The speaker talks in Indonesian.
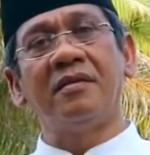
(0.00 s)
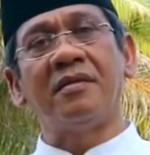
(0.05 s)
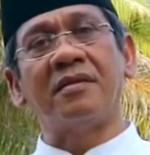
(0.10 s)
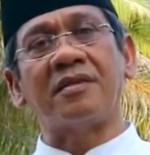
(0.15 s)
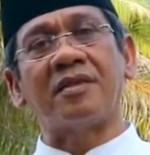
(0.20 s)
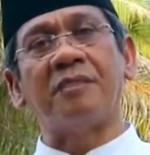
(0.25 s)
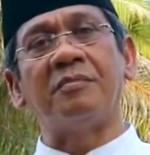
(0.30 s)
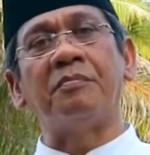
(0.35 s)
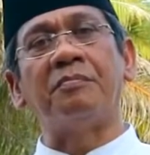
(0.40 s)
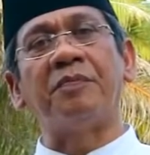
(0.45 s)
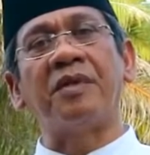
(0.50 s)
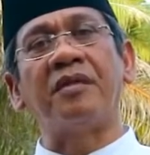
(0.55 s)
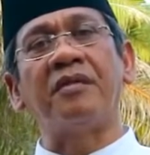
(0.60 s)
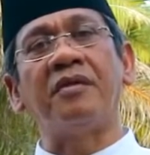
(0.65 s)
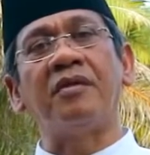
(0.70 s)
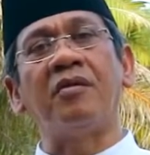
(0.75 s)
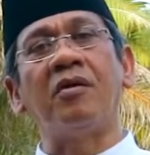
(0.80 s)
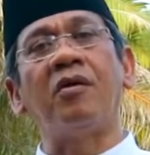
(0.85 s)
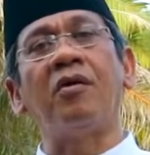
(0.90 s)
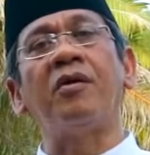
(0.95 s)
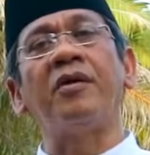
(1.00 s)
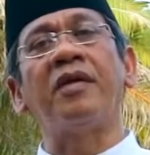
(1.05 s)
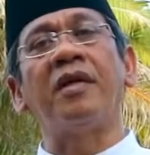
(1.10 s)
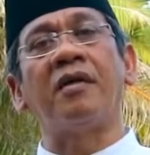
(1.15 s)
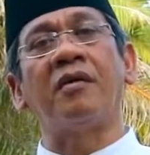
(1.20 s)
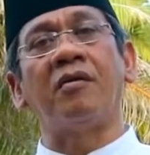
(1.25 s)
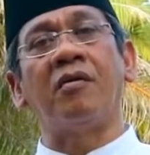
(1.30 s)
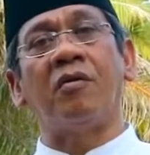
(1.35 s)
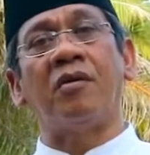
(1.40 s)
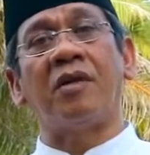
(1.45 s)
sempat
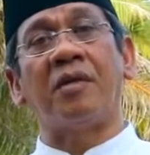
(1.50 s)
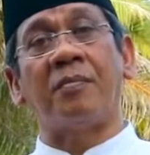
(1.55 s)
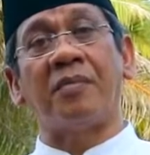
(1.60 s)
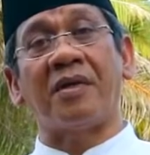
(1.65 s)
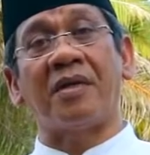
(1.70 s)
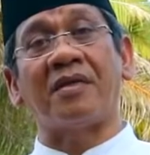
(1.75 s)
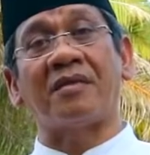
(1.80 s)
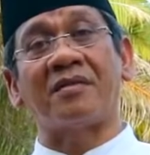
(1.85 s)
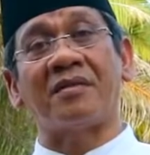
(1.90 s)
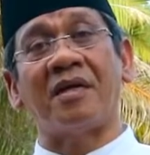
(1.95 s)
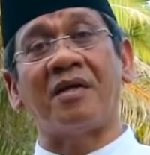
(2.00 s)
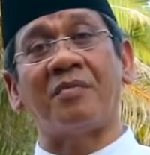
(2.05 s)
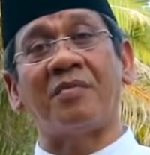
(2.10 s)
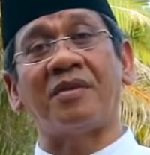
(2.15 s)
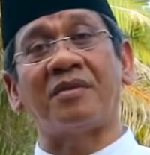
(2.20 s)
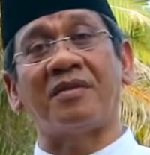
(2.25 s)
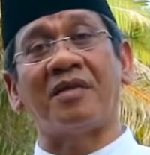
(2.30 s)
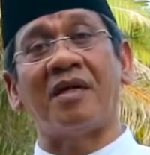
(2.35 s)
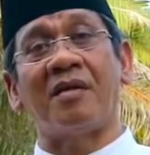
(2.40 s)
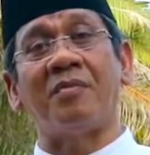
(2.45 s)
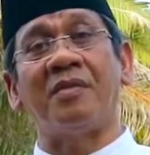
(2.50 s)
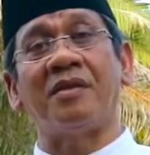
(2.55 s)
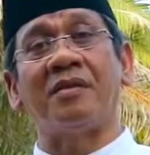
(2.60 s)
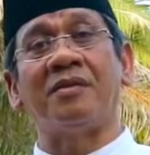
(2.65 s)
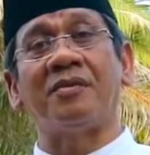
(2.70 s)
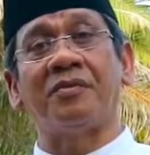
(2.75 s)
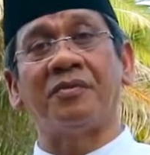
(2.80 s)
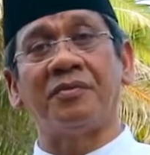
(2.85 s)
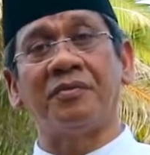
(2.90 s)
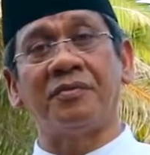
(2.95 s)
digoyang oleh para sahabat-sahabat
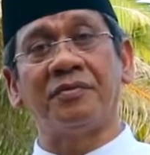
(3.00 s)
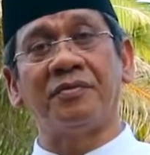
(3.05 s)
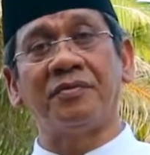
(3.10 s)
itu.